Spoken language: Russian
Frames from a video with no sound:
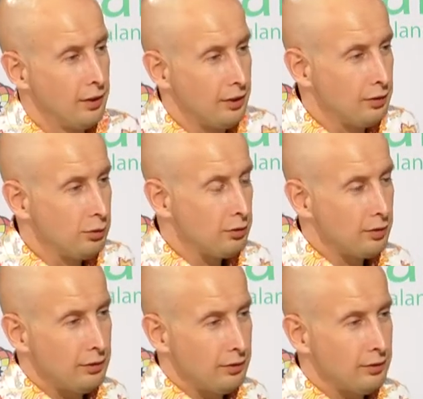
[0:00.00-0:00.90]

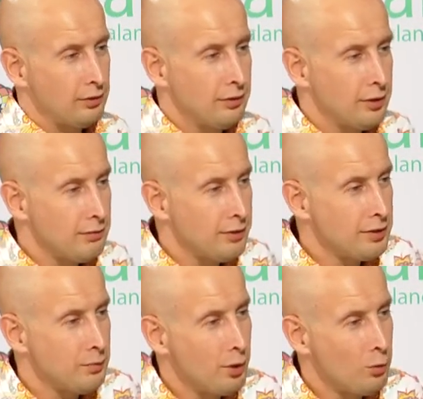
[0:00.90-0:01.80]
который э, назвал
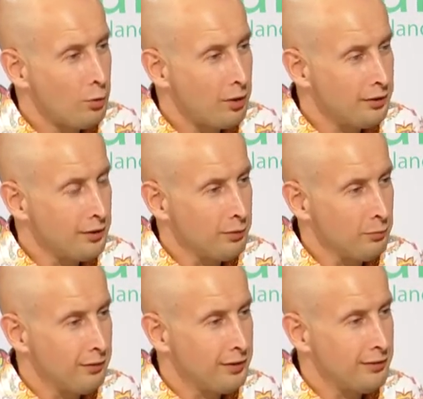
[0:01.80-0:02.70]
себя куратором
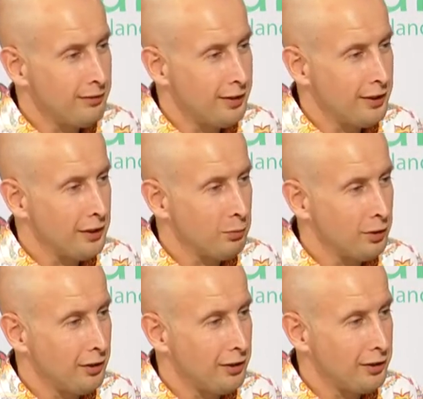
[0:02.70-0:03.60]
фестиваля
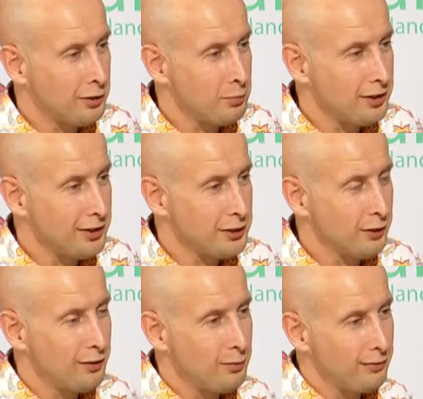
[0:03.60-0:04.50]
короткометражных
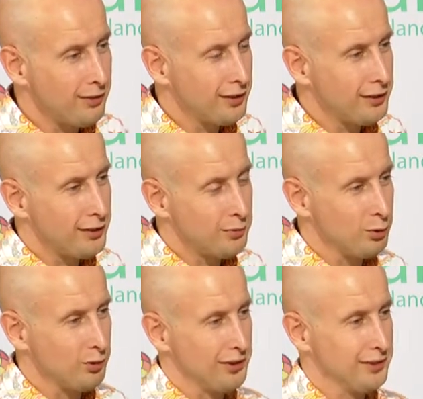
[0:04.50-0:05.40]
фильмов «Рада Разборки».